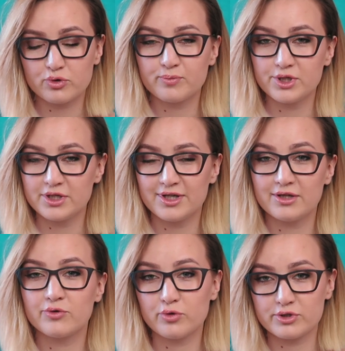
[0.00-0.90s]
то мы их и
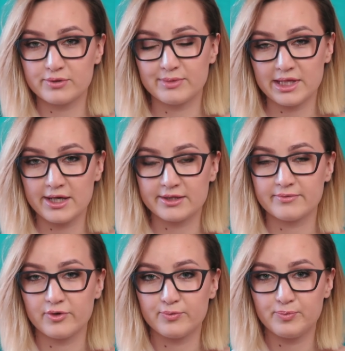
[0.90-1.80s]
наносим для
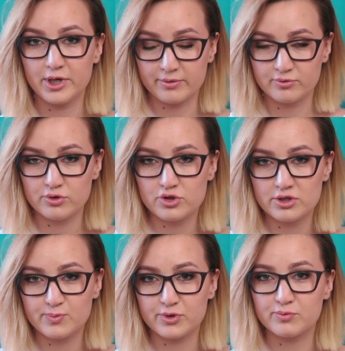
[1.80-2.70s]
этого в первую
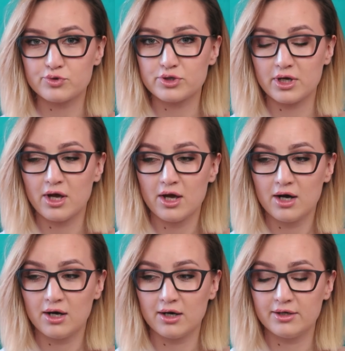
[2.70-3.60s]
очередь, потому что
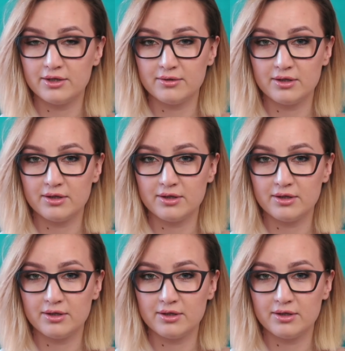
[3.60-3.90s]
а,